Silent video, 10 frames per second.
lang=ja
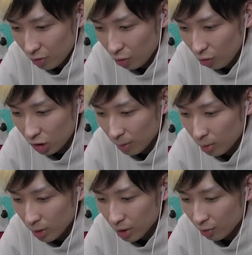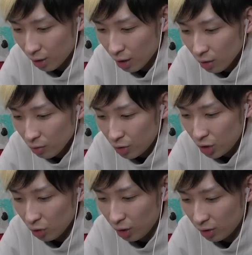将軍様は馬じゃなくて、
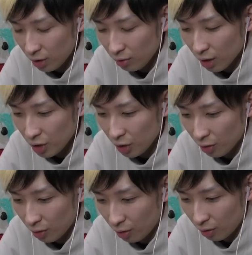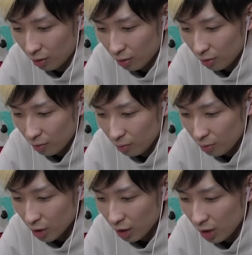牛の敵さんに行くらしいよ。
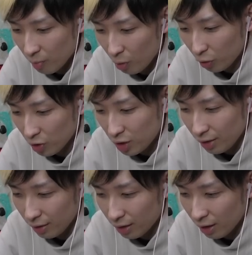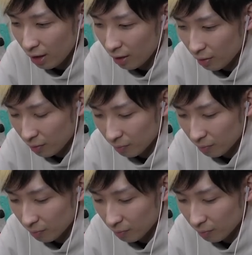牛だけに猛突進ってね。